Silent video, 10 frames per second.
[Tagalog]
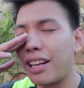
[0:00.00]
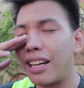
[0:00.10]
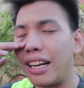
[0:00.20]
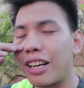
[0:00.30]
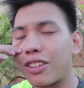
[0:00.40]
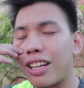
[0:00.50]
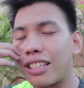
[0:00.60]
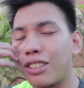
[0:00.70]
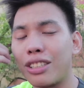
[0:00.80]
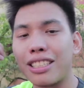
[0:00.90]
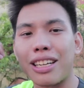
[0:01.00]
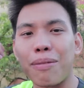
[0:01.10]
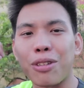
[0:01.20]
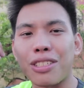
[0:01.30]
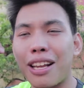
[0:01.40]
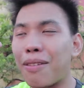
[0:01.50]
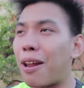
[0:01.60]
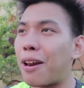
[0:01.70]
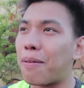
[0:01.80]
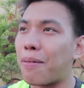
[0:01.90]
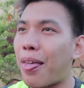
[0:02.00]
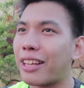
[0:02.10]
Ililink ko na lang yung description sa ilalim.